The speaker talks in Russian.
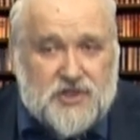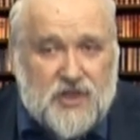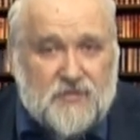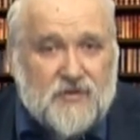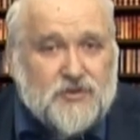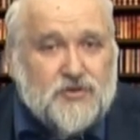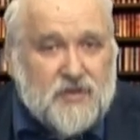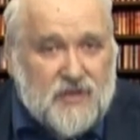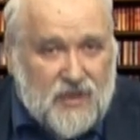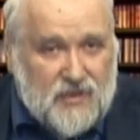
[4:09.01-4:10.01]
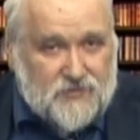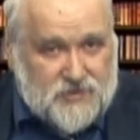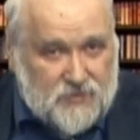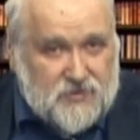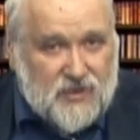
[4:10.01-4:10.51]
чем журналов,
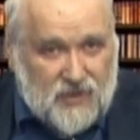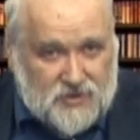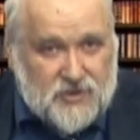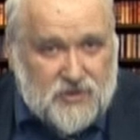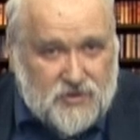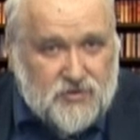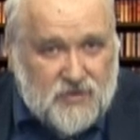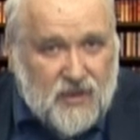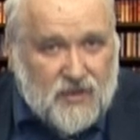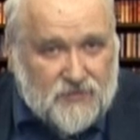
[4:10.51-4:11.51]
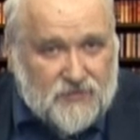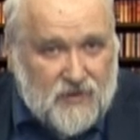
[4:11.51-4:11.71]
чем тираж этих журналов.